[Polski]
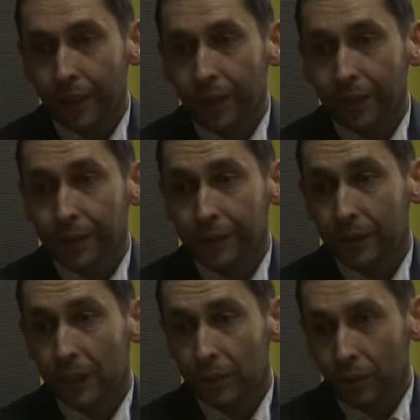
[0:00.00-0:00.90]
Yy,
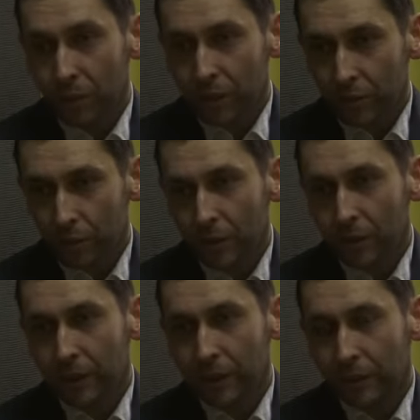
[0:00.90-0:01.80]
natomiast no
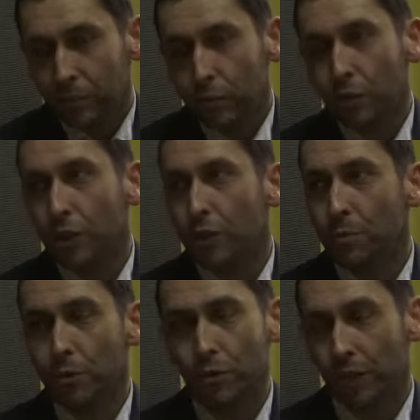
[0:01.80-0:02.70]
były,
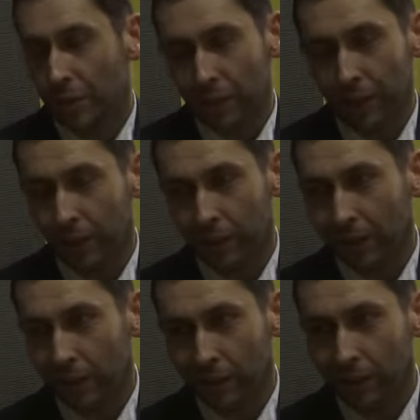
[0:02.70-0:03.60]
musieliśmy szukać takich,
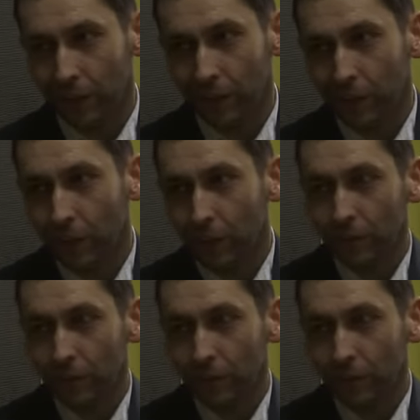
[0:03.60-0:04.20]
takich e,